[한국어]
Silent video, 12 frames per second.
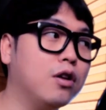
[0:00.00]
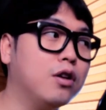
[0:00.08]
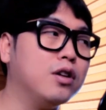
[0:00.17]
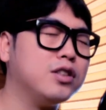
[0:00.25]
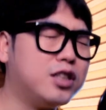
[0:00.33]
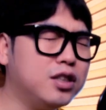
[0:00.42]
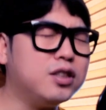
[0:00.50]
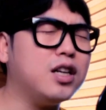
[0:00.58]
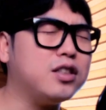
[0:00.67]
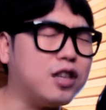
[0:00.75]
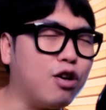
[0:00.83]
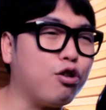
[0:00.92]

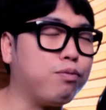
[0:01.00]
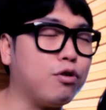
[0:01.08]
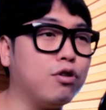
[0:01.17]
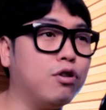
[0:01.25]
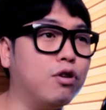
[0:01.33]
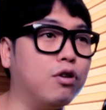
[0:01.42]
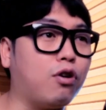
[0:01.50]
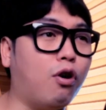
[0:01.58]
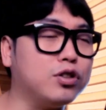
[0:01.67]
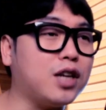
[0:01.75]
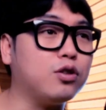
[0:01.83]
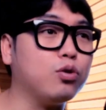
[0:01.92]
진짜 재수 없어서
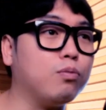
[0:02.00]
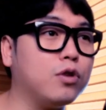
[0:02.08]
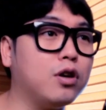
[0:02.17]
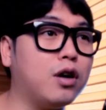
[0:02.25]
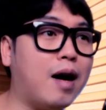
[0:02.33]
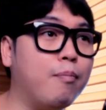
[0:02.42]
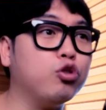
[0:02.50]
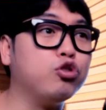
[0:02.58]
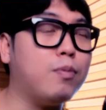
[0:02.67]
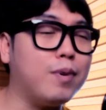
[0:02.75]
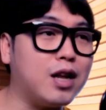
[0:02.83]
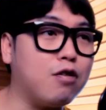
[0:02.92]
거지 같은 놈들 한 번 두
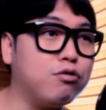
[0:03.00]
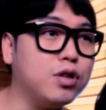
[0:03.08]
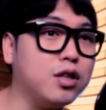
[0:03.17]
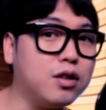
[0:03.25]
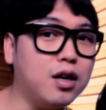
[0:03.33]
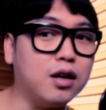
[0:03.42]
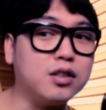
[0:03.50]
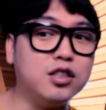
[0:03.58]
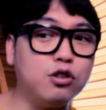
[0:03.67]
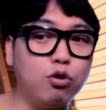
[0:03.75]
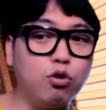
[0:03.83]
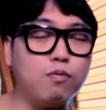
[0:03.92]
번 만날 수는 있는데
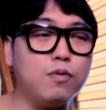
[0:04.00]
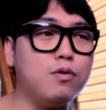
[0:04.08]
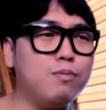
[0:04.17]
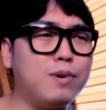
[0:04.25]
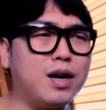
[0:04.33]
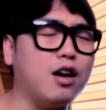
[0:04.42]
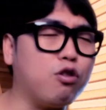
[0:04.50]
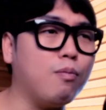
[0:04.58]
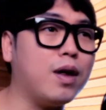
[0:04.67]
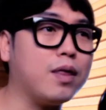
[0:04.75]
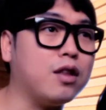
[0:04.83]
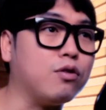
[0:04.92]
그런 놈들만 계속
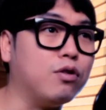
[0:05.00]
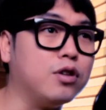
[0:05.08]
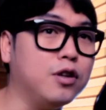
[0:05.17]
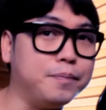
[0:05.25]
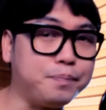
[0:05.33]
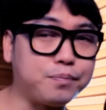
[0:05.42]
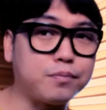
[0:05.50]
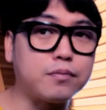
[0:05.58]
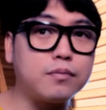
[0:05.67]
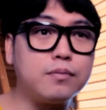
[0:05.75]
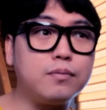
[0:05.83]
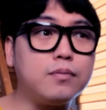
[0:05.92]
만나는 거는
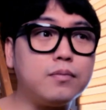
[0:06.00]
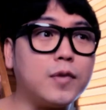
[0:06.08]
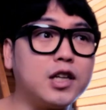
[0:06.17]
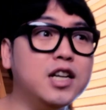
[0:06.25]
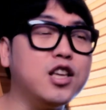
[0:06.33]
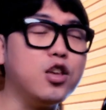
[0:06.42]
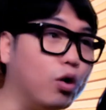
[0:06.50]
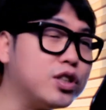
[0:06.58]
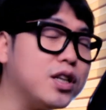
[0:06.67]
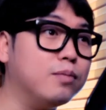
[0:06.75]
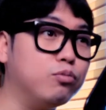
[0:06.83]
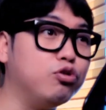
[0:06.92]
그
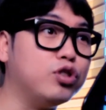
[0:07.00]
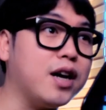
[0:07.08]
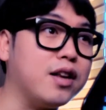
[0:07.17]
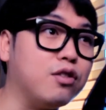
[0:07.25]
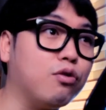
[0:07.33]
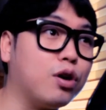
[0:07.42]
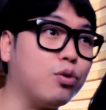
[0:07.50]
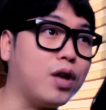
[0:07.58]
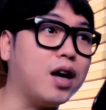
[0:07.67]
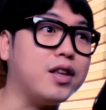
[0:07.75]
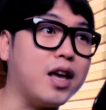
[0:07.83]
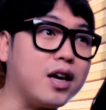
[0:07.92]
여자한테 문제가 있는 거라고
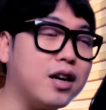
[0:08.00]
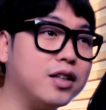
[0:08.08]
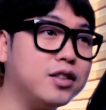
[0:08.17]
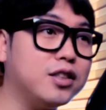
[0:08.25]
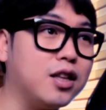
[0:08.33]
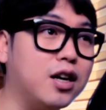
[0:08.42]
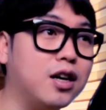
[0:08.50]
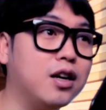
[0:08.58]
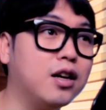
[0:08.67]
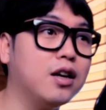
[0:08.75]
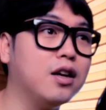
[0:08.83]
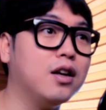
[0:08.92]
내가 얘기를 했잖아.
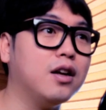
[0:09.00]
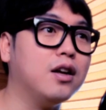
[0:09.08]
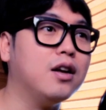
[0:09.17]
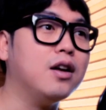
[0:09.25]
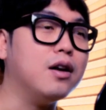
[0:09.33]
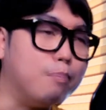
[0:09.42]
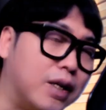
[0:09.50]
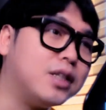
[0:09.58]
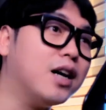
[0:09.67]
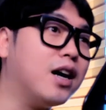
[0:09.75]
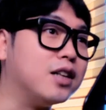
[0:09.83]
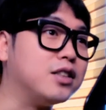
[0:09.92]

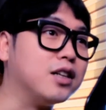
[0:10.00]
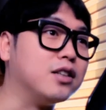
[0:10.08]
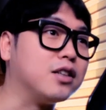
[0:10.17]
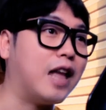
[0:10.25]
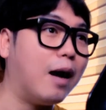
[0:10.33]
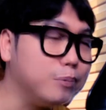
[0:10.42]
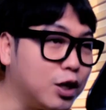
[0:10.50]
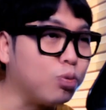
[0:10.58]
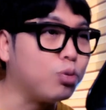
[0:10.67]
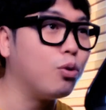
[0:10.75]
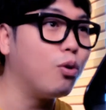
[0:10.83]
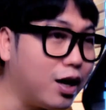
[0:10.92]
마찬가지야 그게
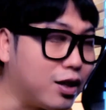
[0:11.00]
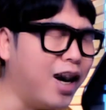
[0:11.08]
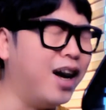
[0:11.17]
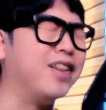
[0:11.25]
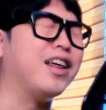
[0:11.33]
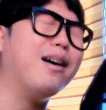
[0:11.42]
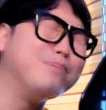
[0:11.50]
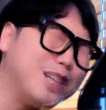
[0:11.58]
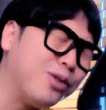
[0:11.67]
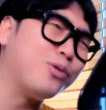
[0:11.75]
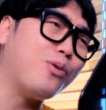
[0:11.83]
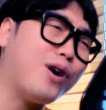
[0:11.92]
남자도 똑같아
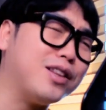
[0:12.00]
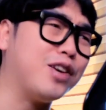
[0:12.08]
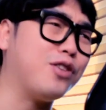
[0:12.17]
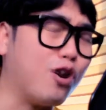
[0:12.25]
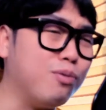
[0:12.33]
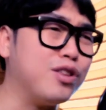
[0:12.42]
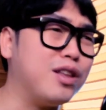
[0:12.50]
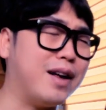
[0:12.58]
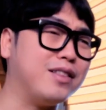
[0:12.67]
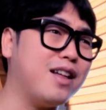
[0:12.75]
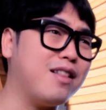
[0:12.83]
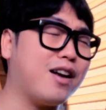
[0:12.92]
남자도 똑같아 여러분이
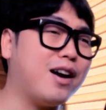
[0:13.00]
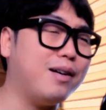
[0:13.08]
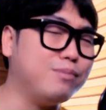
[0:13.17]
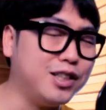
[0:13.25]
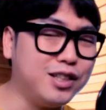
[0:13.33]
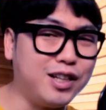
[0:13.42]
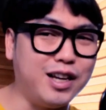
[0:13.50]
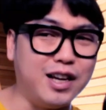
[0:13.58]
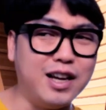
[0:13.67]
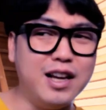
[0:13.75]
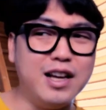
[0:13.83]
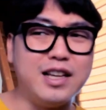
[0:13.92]
만난
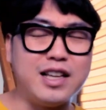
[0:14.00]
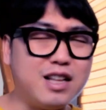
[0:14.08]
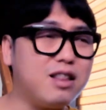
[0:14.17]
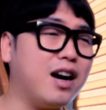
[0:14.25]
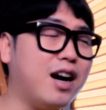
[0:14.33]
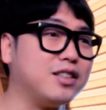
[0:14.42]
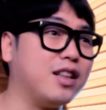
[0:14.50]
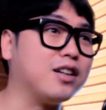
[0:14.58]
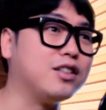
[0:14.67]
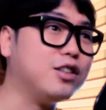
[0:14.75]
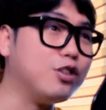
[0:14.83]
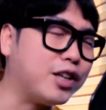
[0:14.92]
사람들이 이상하잖아
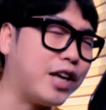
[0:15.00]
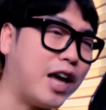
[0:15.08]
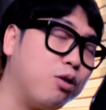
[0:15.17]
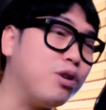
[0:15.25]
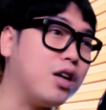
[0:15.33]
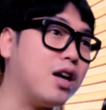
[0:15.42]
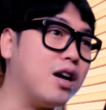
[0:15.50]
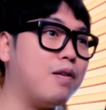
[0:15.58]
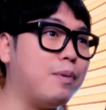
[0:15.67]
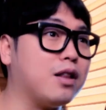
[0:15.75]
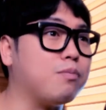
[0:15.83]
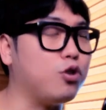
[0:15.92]
그를 계속 이상한
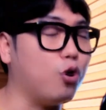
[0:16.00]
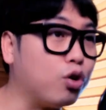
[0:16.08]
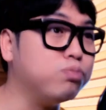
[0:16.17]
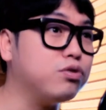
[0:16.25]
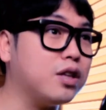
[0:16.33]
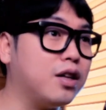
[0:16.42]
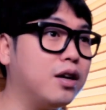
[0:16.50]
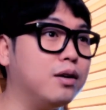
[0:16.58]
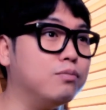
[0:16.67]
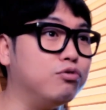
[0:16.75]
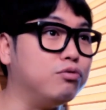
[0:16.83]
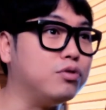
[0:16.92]
사람 만났으면
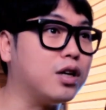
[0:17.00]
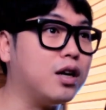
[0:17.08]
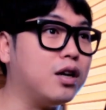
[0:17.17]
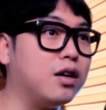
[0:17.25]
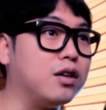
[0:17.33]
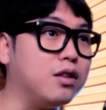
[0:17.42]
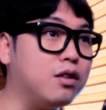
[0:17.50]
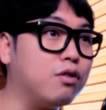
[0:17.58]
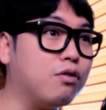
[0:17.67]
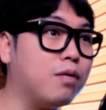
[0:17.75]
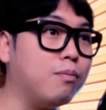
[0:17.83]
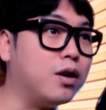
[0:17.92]
여러분한테 문제가 있는
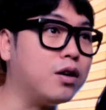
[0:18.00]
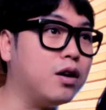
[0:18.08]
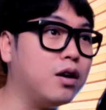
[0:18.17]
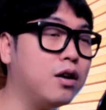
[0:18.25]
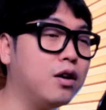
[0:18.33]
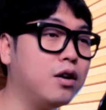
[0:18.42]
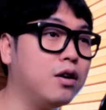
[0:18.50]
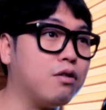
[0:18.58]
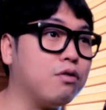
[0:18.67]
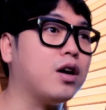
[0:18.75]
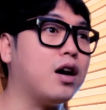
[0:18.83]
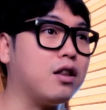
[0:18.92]
거란 말이야
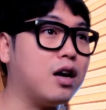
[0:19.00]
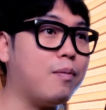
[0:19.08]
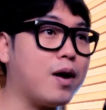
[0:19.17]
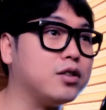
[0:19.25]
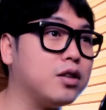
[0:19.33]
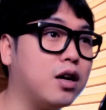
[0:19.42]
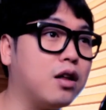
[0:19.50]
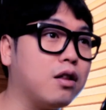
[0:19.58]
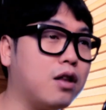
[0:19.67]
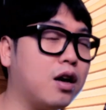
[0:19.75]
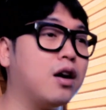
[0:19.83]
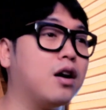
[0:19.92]
그래서 내가 항상 말하잖아
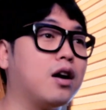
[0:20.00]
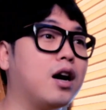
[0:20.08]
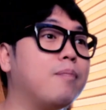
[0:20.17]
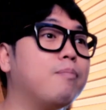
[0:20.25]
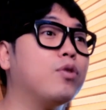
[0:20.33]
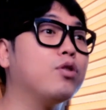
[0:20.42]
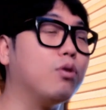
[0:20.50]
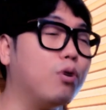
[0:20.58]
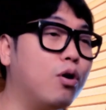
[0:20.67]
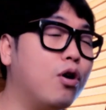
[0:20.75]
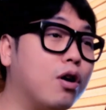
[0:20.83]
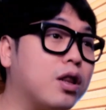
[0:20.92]
사랑하라 한
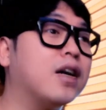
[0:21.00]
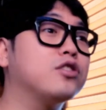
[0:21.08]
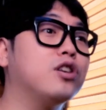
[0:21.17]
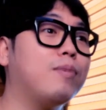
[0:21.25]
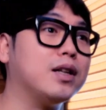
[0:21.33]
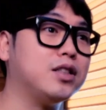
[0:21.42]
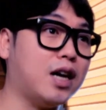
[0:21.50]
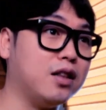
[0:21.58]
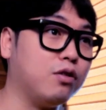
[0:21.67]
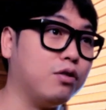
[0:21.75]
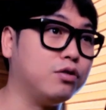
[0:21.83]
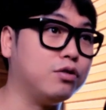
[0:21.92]
번도 상처받지
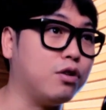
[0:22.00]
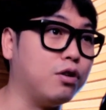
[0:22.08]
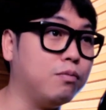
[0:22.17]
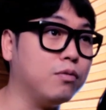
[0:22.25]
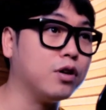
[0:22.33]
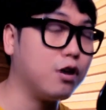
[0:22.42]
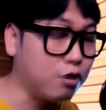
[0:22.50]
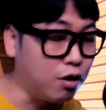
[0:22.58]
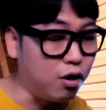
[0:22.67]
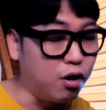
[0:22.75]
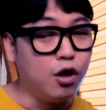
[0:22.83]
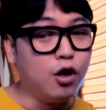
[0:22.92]
않은 것처럼
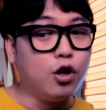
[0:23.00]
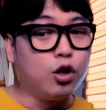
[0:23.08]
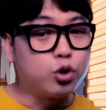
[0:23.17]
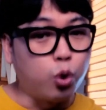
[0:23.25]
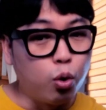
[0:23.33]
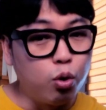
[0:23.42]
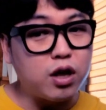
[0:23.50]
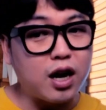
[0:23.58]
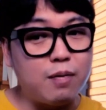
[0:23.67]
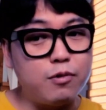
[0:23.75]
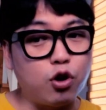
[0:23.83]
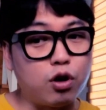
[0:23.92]
그래서 좋은
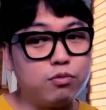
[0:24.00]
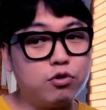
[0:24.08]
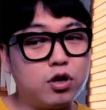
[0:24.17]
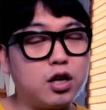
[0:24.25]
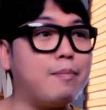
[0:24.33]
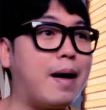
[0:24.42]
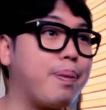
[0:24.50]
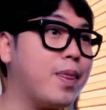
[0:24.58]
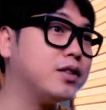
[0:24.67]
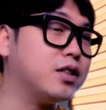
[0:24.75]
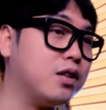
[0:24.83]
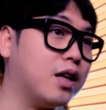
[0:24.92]
사람을 여러분들이 이렇게
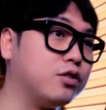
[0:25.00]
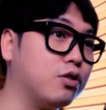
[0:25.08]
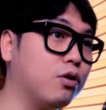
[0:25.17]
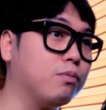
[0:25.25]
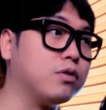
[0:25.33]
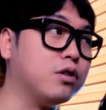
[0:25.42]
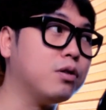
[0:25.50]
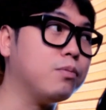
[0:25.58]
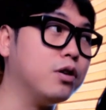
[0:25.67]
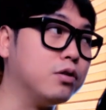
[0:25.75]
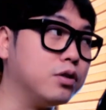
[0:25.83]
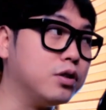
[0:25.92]
만나잖아 나처럼
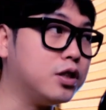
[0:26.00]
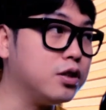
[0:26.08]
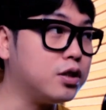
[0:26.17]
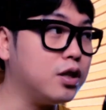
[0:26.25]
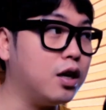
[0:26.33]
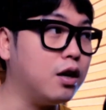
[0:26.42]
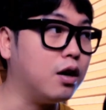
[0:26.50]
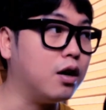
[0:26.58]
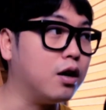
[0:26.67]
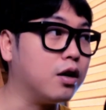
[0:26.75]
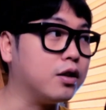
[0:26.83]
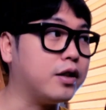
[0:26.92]
그러면 진짜
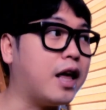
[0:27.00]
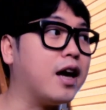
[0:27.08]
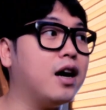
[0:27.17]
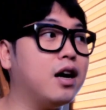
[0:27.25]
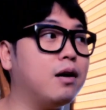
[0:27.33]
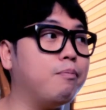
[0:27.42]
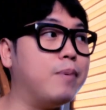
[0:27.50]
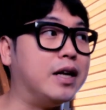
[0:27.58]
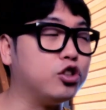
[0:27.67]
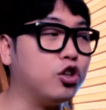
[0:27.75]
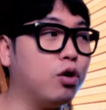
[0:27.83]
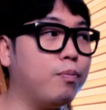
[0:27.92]
내가
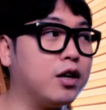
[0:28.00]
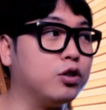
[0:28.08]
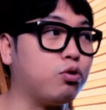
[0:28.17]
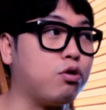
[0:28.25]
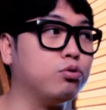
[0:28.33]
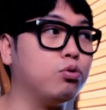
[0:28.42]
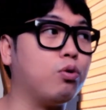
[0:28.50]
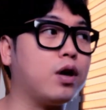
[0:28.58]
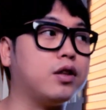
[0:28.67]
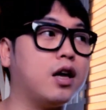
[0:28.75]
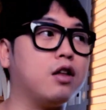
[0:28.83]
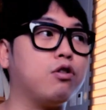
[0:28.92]
맨 처음에 그
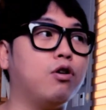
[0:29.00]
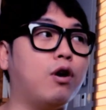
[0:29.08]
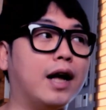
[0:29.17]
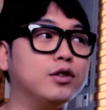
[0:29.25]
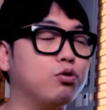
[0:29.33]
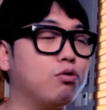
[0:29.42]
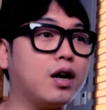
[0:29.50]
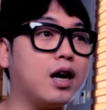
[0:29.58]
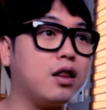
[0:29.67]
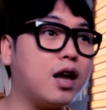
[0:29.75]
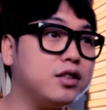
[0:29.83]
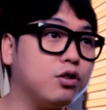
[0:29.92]
조선족에 대해서 안 좋은
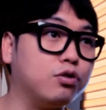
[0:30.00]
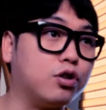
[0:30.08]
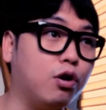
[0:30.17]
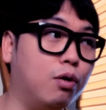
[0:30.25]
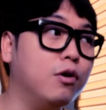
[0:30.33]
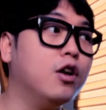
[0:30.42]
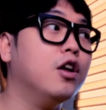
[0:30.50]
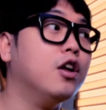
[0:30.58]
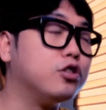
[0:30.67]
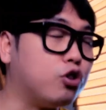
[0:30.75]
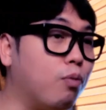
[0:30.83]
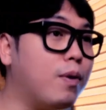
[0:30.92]
생각이 사라진 것처럼
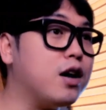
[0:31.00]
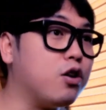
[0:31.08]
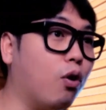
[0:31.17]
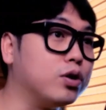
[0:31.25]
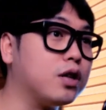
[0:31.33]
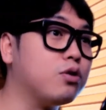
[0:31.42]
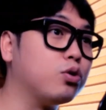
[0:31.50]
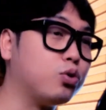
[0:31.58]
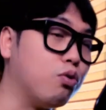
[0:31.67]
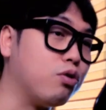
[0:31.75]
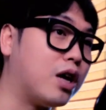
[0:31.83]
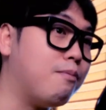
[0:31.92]
정말 여자들도
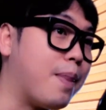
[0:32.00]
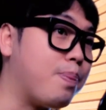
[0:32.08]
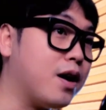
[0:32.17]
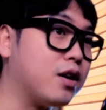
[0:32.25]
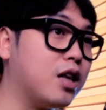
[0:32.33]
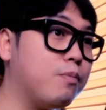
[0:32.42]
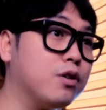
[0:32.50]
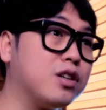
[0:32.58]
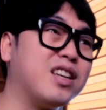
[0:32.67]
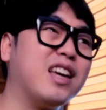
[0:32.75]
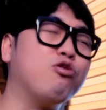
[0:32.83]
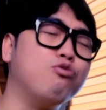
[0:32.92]
좋은 사람을 만나게 되면
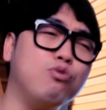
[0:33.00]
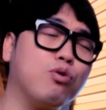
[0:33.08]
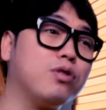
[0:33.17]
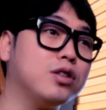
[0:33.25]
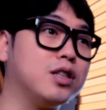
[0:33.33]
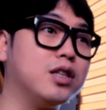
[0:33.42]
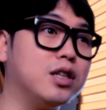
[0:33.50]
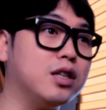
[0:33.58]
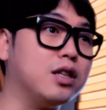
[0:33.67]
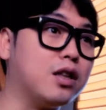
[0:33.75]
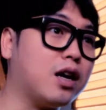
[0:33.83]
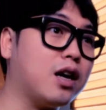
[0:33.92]
그게 눈
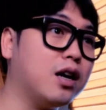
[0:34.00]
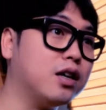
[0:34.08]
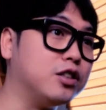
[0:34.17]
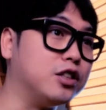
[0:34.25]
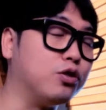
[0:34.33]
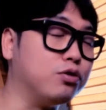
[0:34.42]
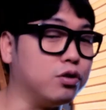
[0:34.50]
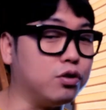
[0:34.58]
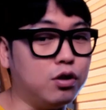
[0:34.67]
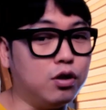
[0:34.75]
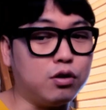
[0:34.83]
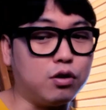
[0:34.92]
녹듯이
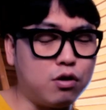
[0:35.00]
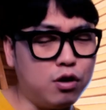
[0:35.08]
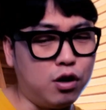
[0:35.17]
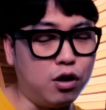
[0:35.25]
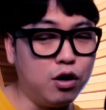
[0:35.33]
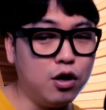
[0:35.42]
사라지거든요. 그래서